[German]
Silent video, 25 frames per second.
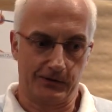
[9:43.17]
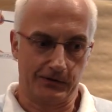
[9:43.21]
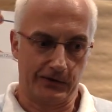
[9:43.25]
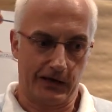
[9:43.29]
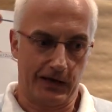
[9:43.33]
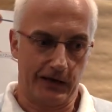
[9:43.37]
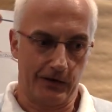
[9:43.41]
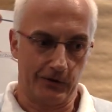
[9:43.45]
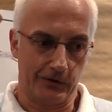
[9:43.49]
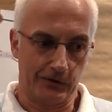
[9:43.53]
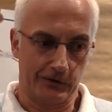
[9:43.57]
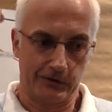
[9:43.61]

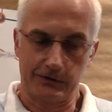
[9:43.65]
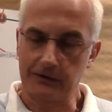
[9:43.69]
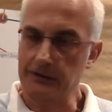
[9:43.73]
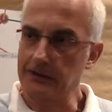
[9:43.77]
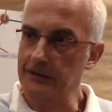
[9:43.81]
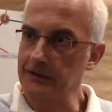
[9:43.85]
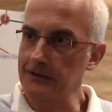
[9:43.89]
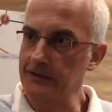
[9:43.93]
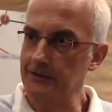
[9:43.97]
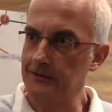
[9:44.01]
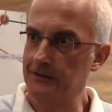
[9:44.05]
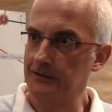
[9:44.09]
das Haus
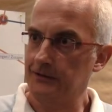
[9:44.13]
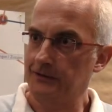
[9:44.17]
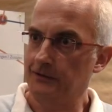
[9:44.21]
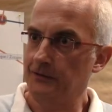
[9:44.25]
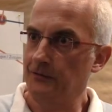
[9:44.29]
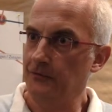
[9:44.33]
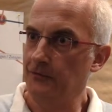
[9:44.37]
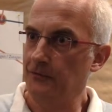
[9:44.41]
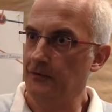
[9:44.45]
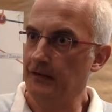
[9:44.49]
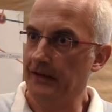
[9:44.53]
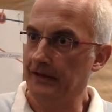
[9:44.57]
kriege
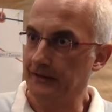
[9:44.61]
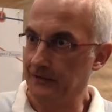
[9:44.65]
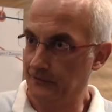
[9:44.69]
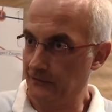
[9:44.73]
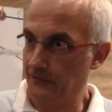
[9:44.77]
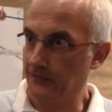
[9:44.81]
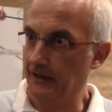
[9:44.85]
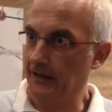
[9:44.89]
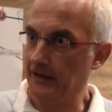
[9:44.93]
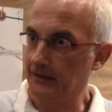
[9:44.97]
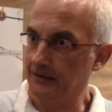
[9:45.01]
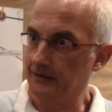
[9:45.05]
ich
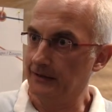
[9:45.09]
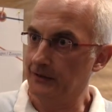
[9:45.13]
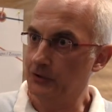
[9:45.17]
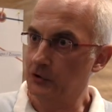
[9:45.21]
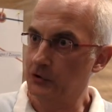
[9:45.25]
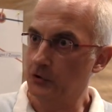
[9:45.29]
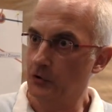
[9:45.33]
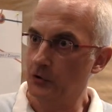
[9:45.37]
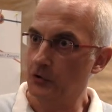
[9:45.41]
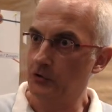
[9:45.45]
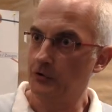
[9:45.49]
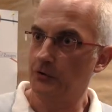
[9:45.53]
vielleicht
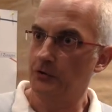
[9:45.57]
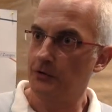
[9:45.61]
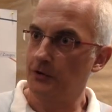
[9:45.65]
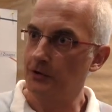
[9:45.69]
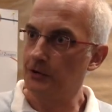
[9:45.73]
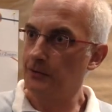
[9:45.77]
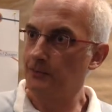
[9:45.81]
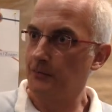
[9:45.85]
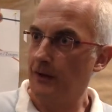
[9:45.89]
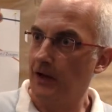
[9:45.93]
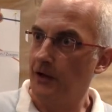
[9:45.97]
fertig schon oder ich